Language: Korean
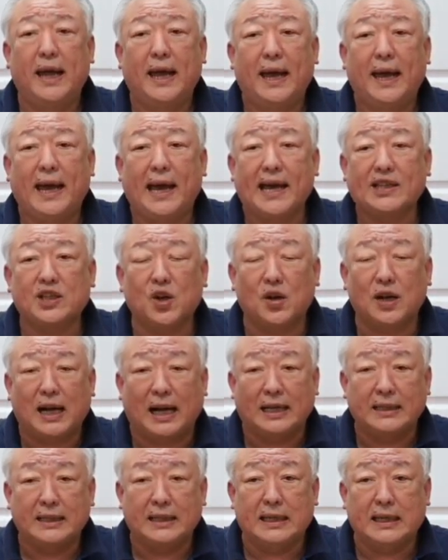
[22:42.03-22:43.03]

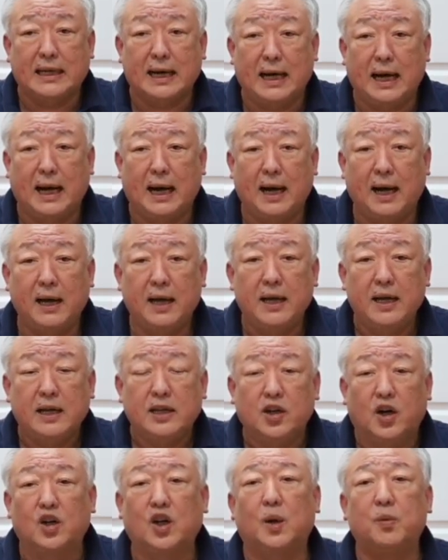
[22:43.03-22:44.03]
해석하니까
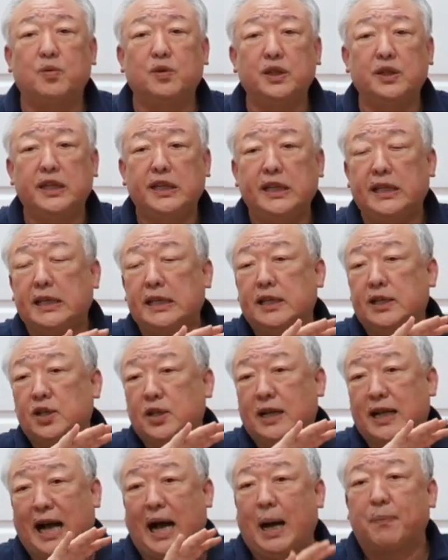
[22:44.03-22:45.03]
여러분이
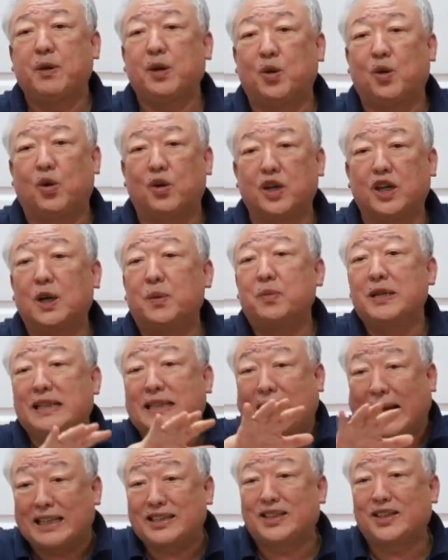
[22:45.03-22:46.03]
갑이고 여러분이
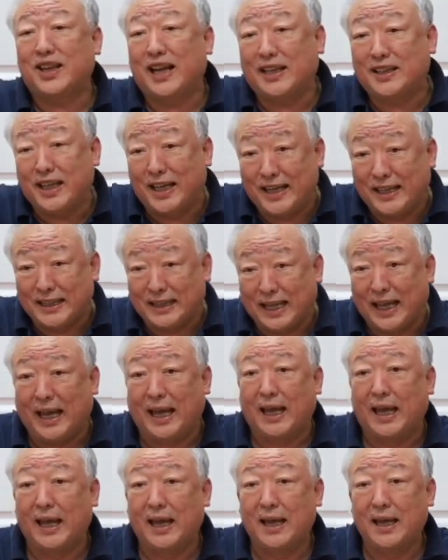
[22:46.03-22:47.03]
다스려야
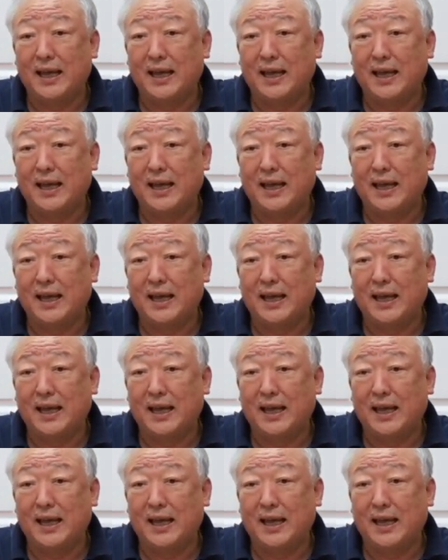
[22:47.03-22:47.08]
되는데